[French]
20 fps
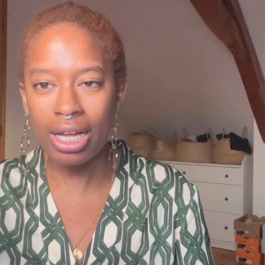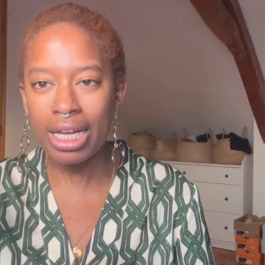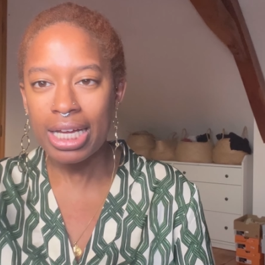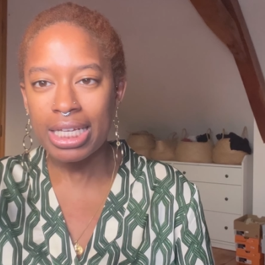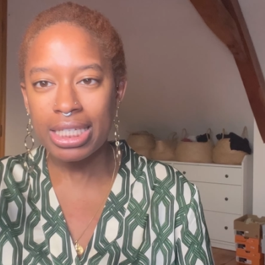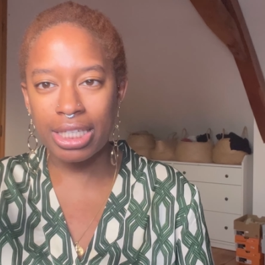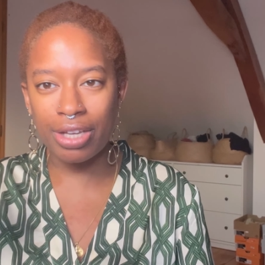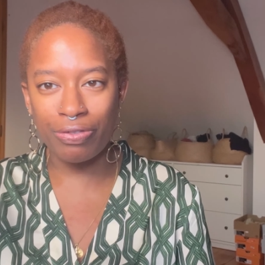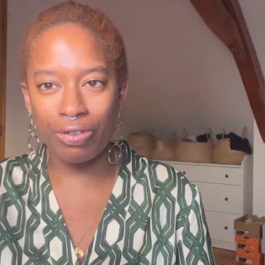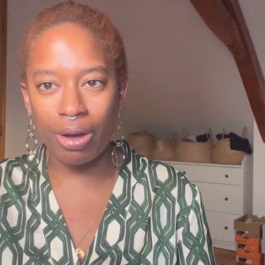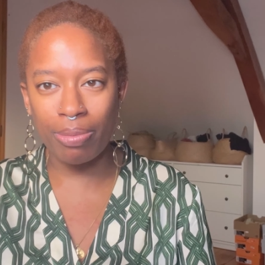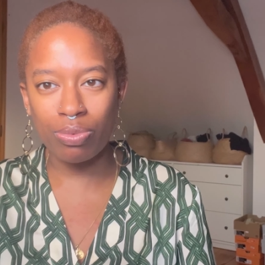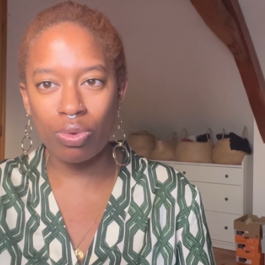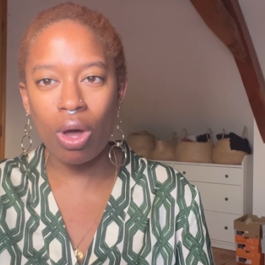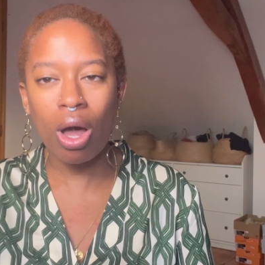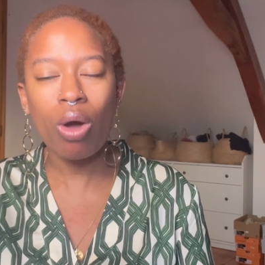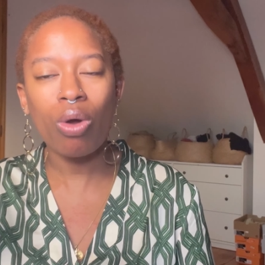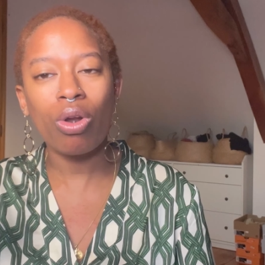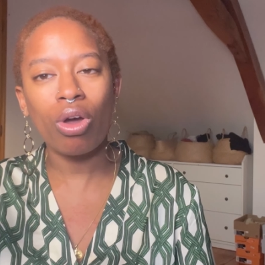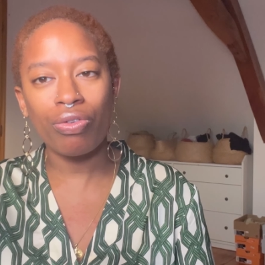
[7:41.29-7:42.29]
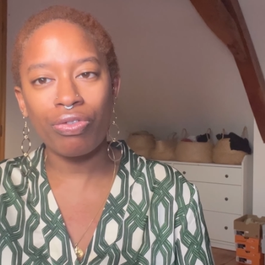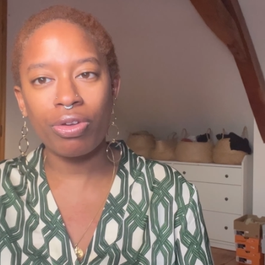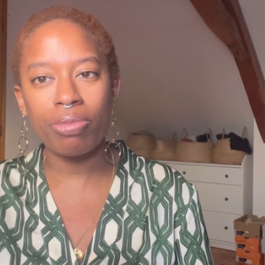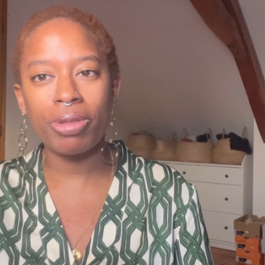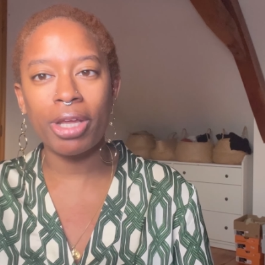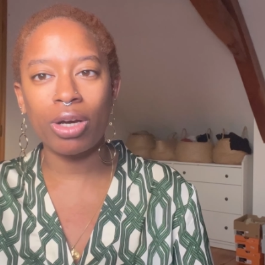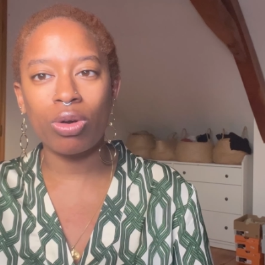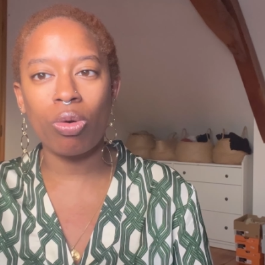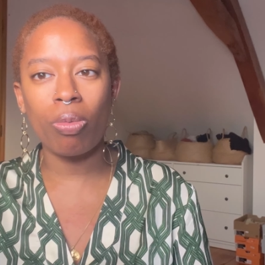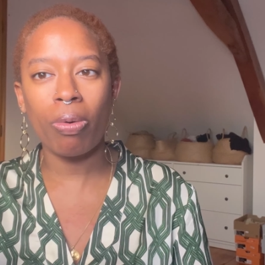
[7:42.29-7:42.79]
ces femmes noires, on leur fait
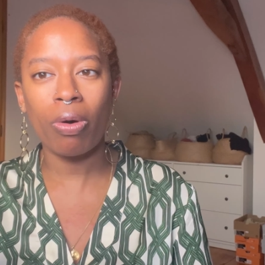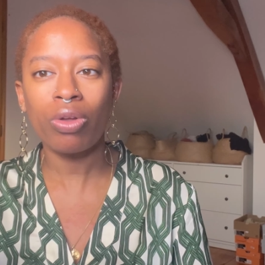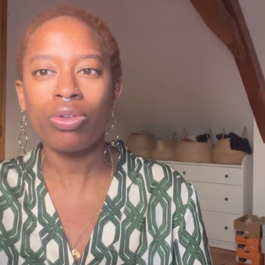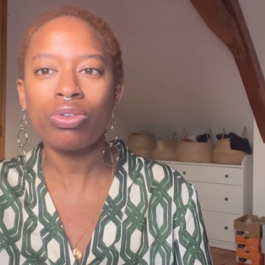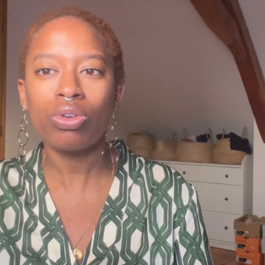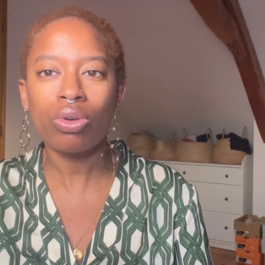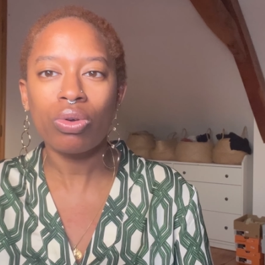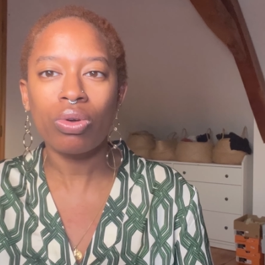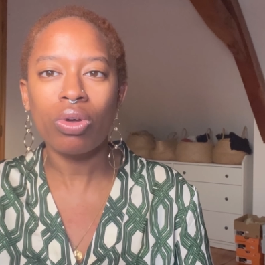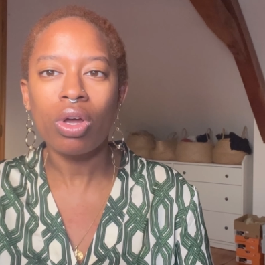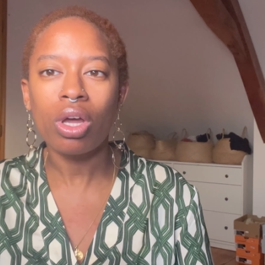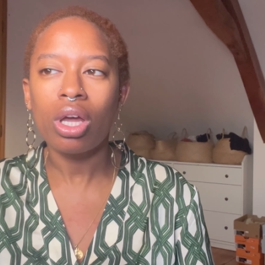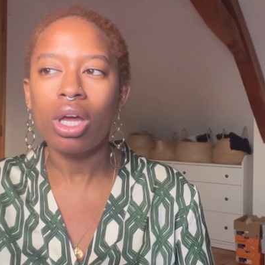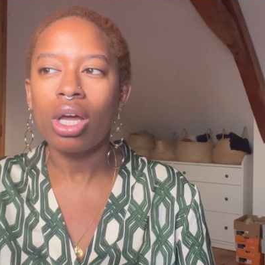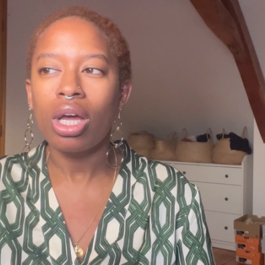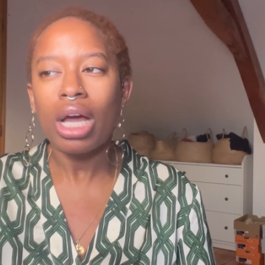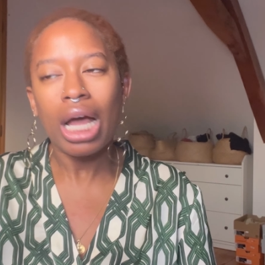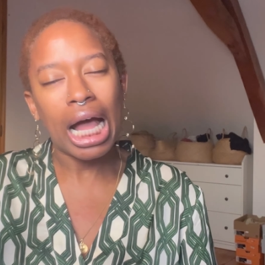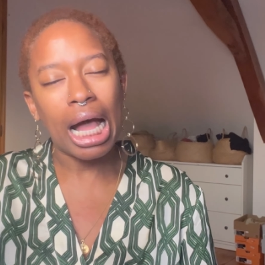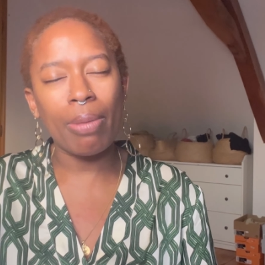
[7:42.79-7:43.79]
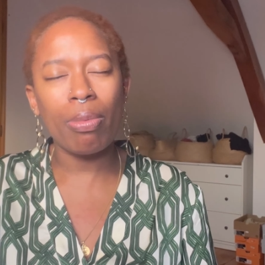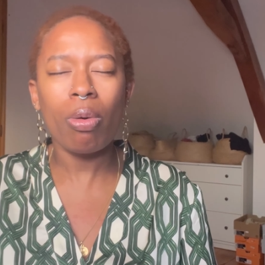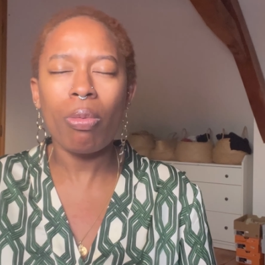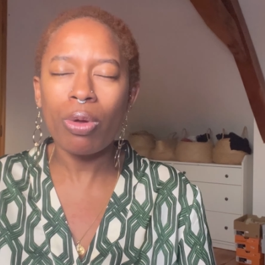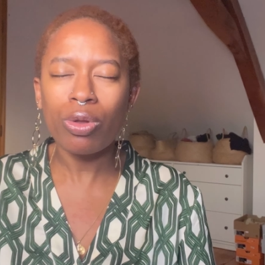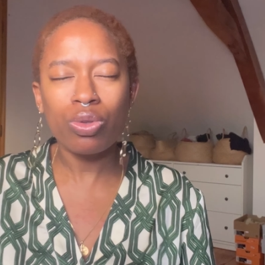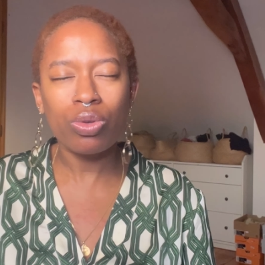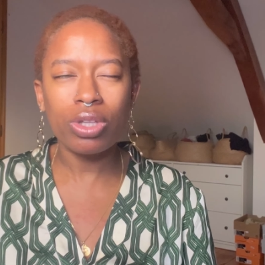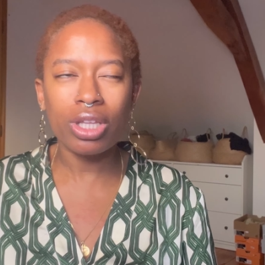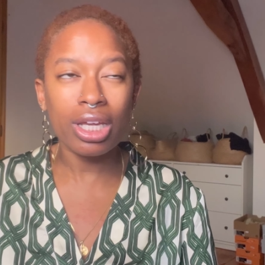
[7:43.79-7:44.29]
bien comprendre que à un moment
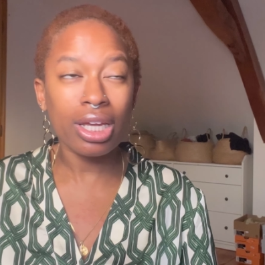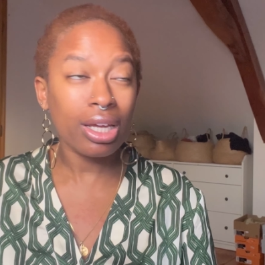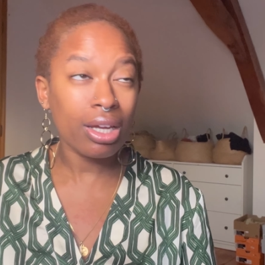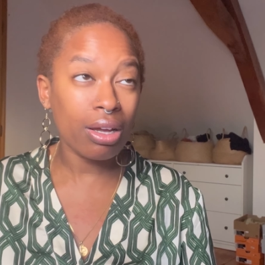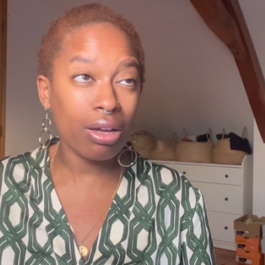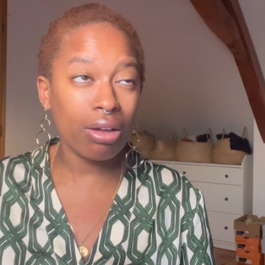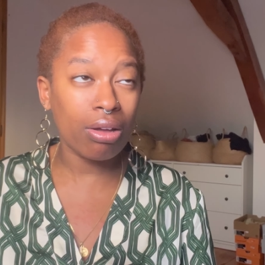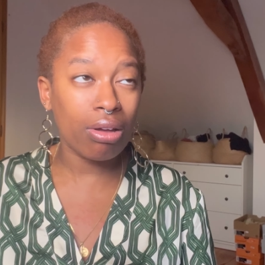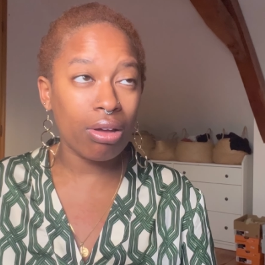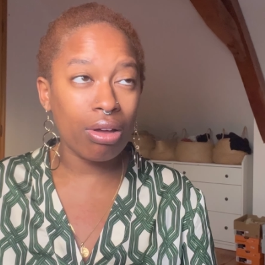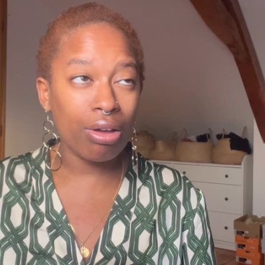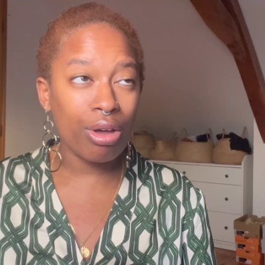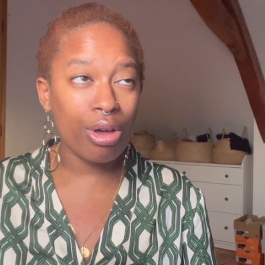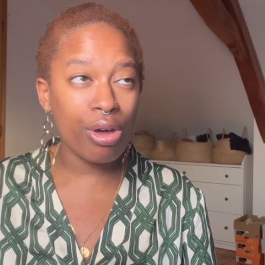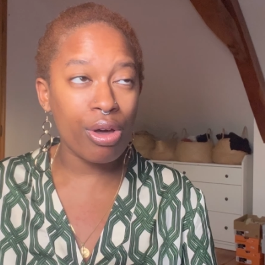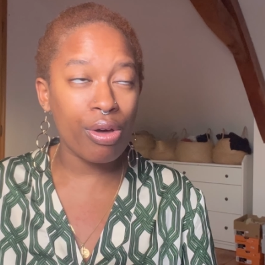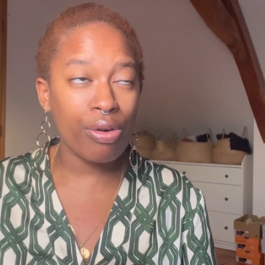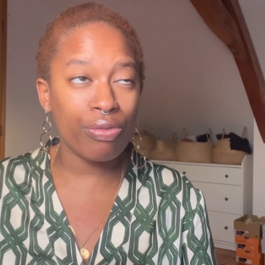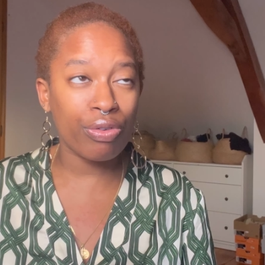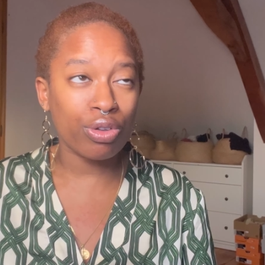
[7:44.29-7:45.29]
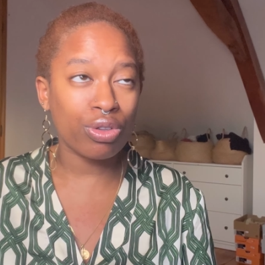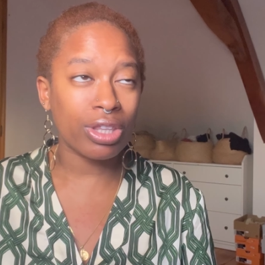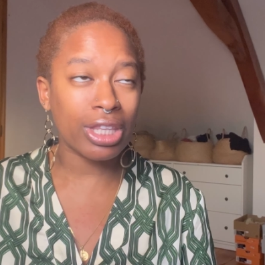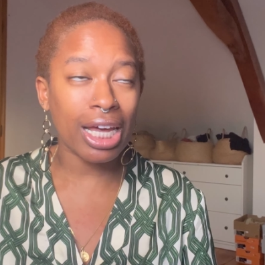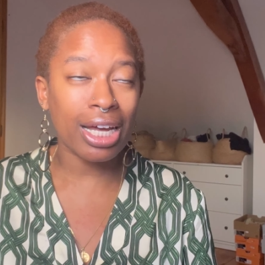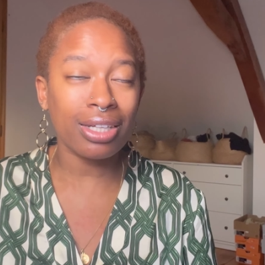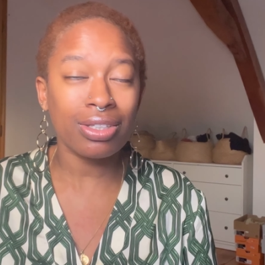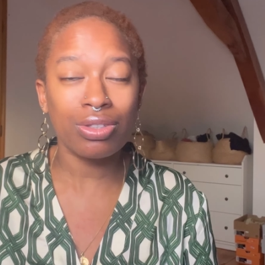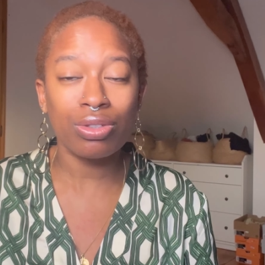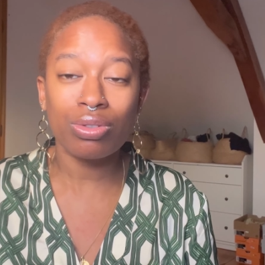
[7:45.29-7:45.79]
donné, euh, votre
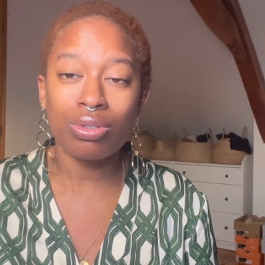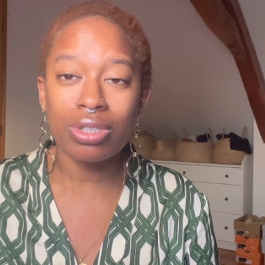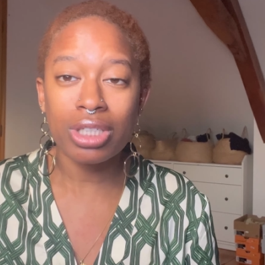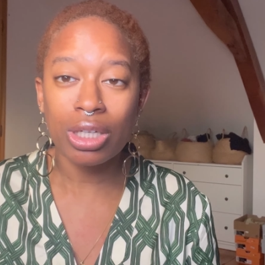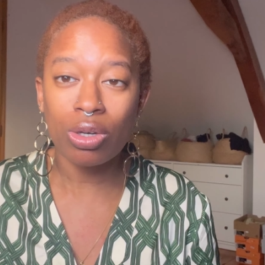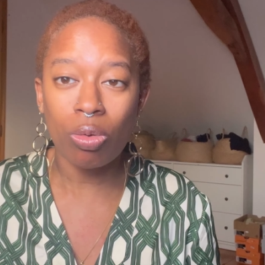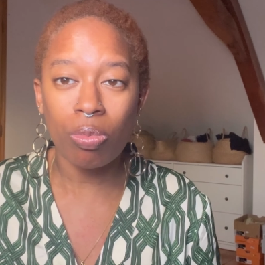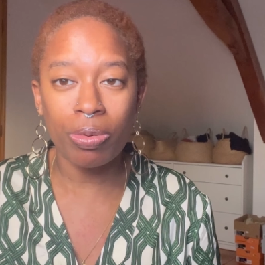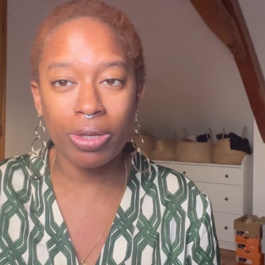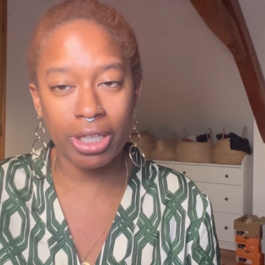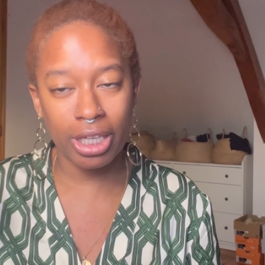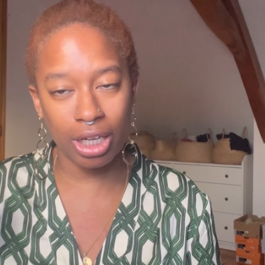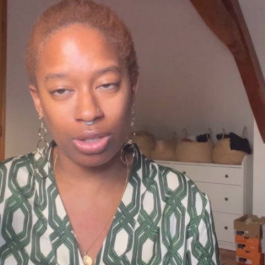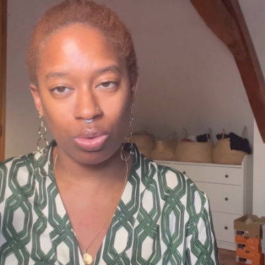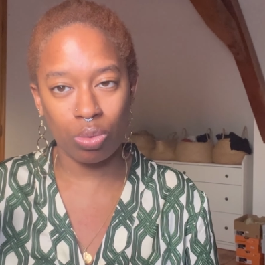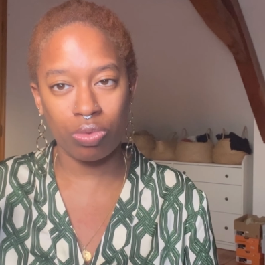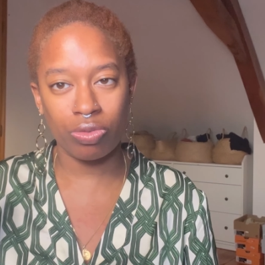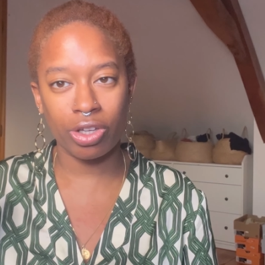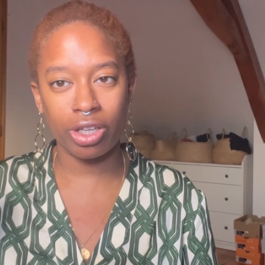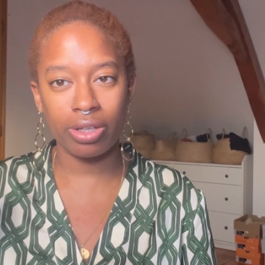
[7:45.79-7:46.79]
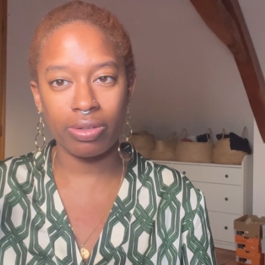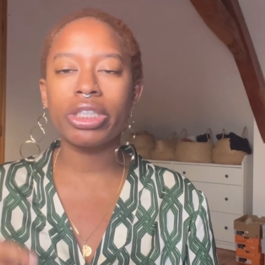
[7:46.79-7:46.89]
teinte, euh, c'est compliqué à trouver.